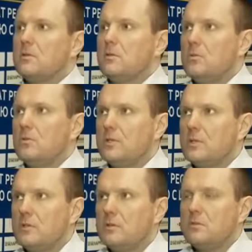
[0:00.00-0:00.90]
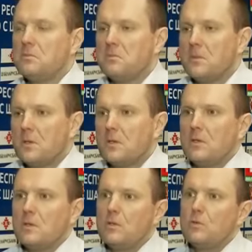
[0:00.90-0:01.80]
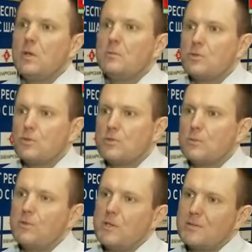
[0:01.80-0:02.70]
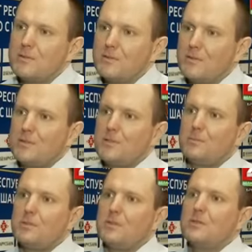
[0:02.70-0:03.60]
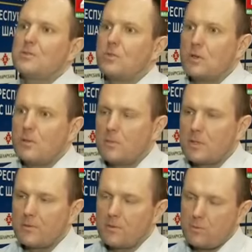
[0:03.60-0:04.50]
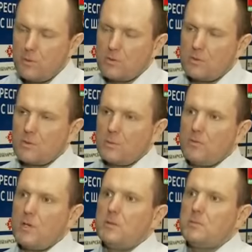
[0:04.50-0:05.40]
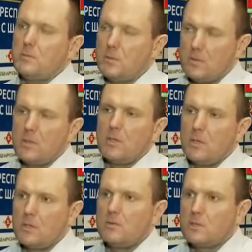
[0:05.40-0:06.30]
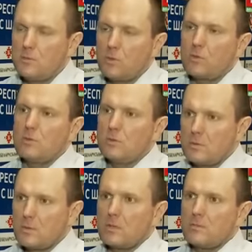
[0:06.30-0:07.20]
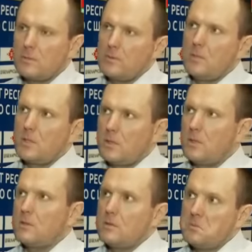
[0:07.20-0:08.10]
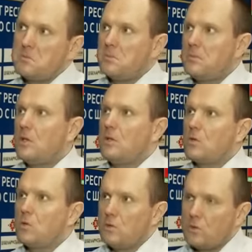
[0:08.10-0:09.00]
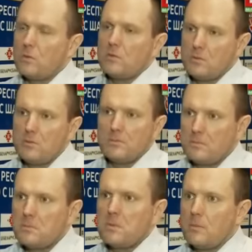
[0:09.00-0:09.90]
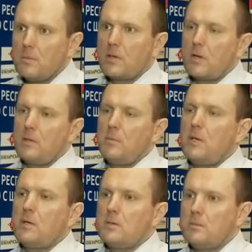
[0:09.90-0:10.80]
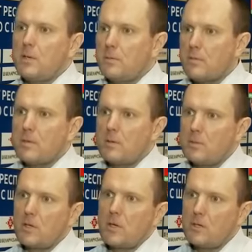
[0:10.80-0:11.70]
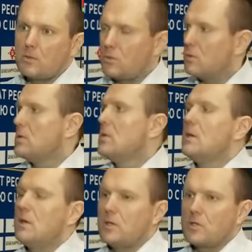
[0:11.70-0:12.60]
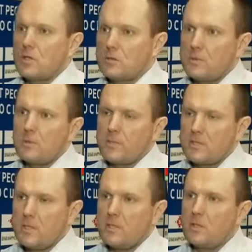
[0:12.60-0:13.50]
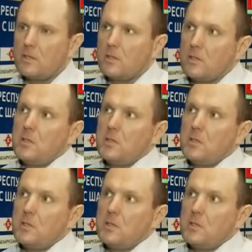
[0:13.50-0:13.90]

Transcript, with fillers: Но, ну, увы, не умеем мы чуть забивать. Если бы мы сколько моментов используем, забивали, мы бы восьмерку как бы могли нелегко, но по крайней мере, борьба была бы такая, что решалась бы до последней игры.